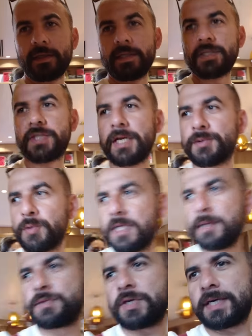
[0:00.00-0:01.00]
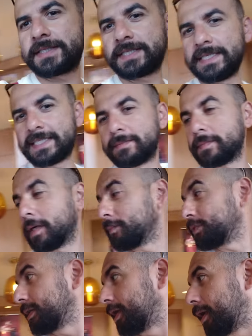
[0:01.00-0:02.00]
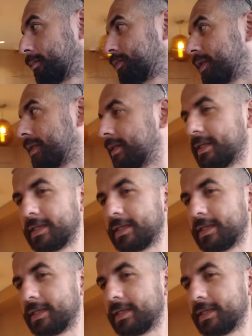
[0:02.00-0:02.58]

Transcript: İşler çok iyiymiş artık indirim yapmışlar. Ne yapmışlar?